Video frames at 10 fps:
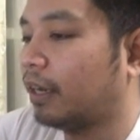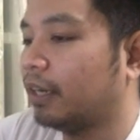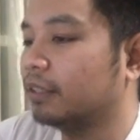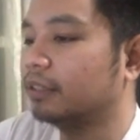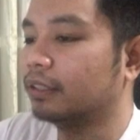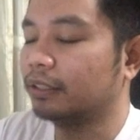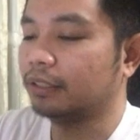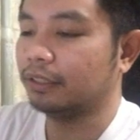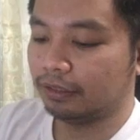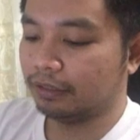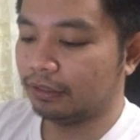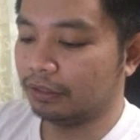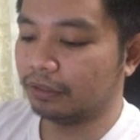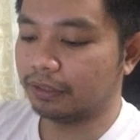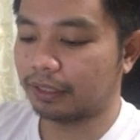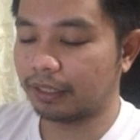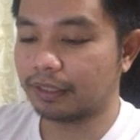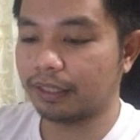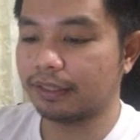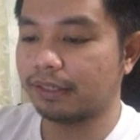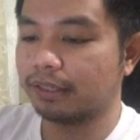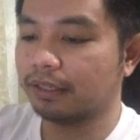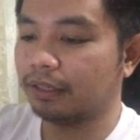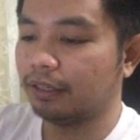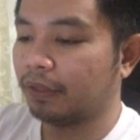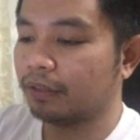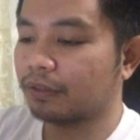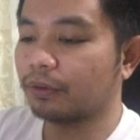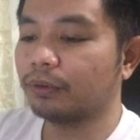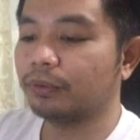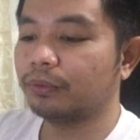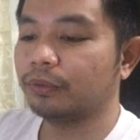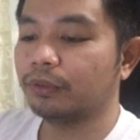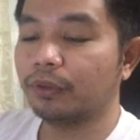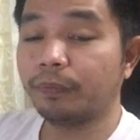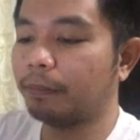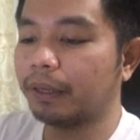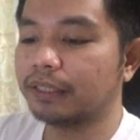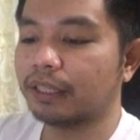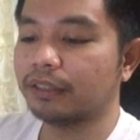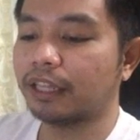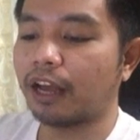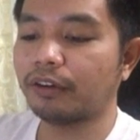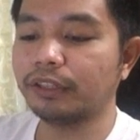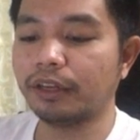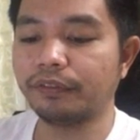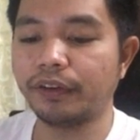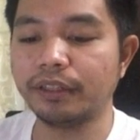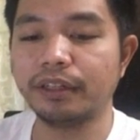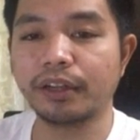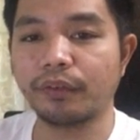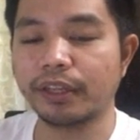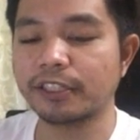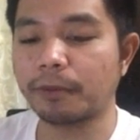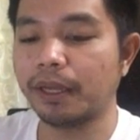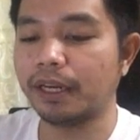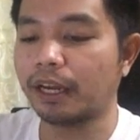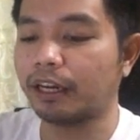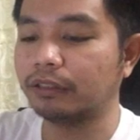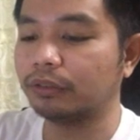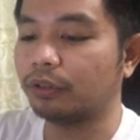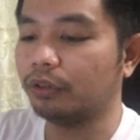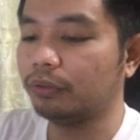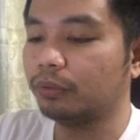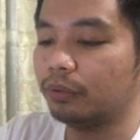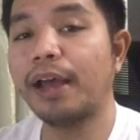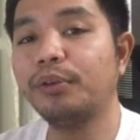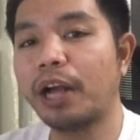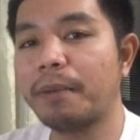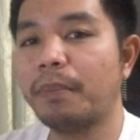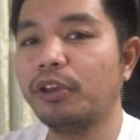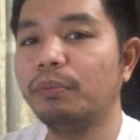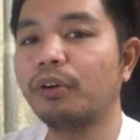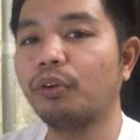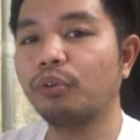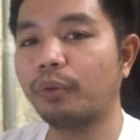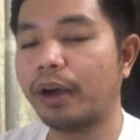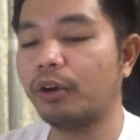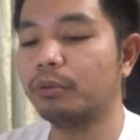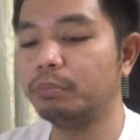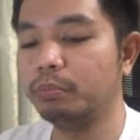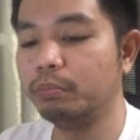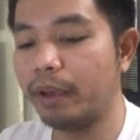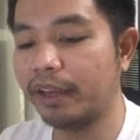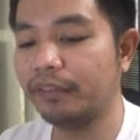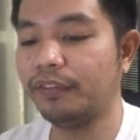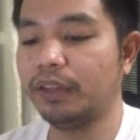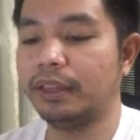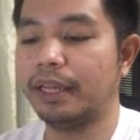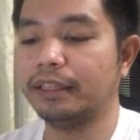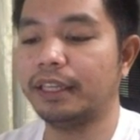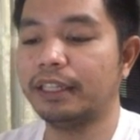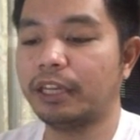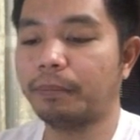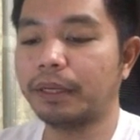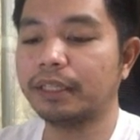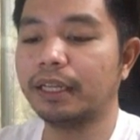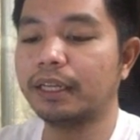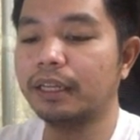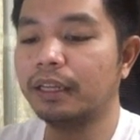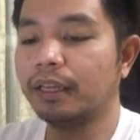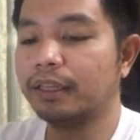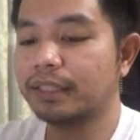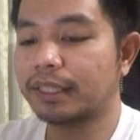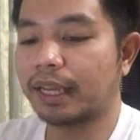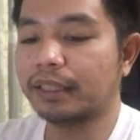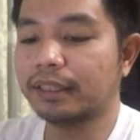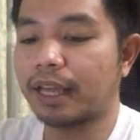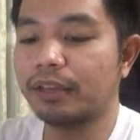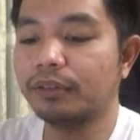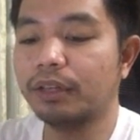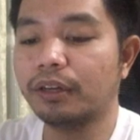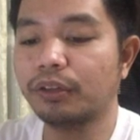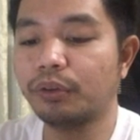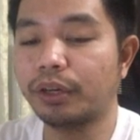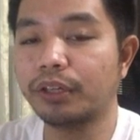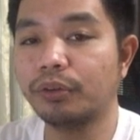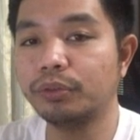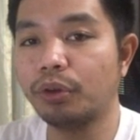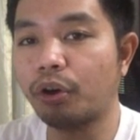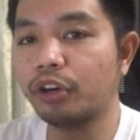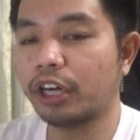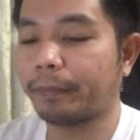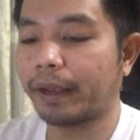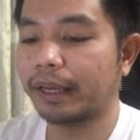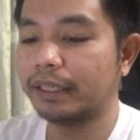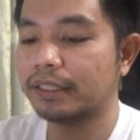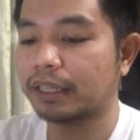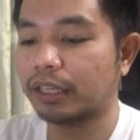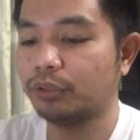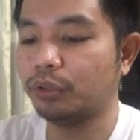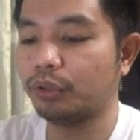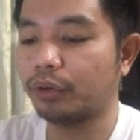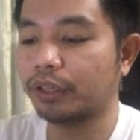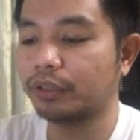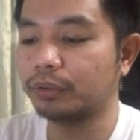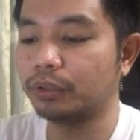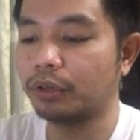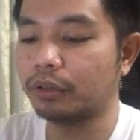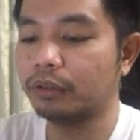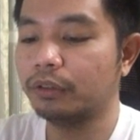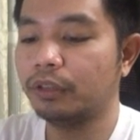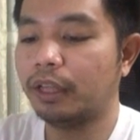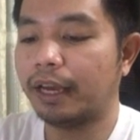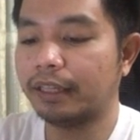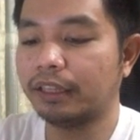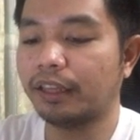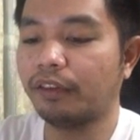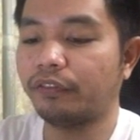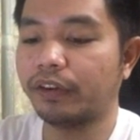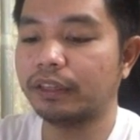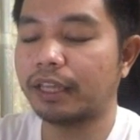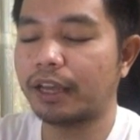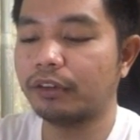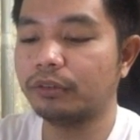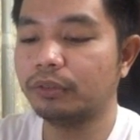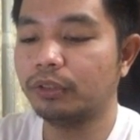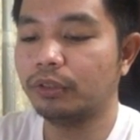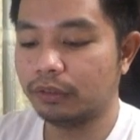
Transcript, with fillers: Add. yon Success. So mapag send na ako ng friend request sa main account ko, ano nga ba yung makukuha o benefit natin kapag nag-scan tayo ng QR code or kapag in-scan yung QR code ko at naging friend tayo?